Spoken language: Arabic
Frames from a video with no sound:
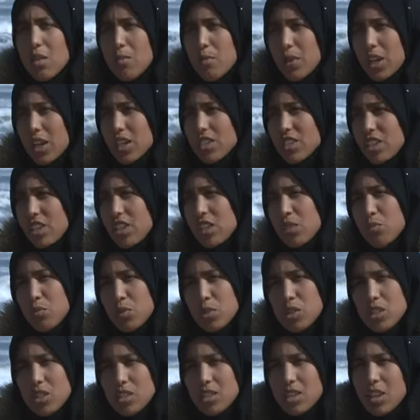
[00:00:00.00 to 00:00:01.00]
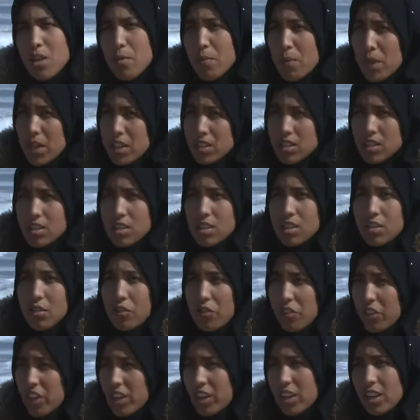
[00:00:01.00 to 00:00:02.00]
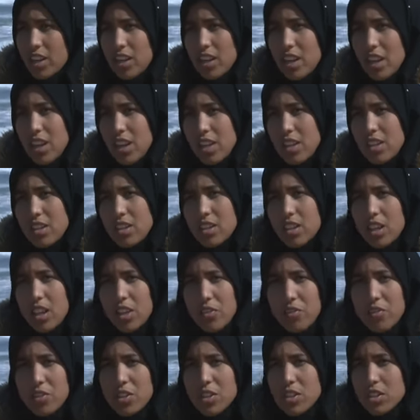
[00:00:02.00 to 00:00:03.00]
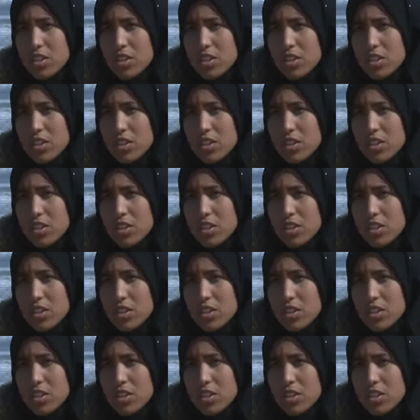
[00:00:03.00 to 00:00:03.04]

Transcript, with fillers: ما كانت عندها مكتسبات فكريه يعني كيف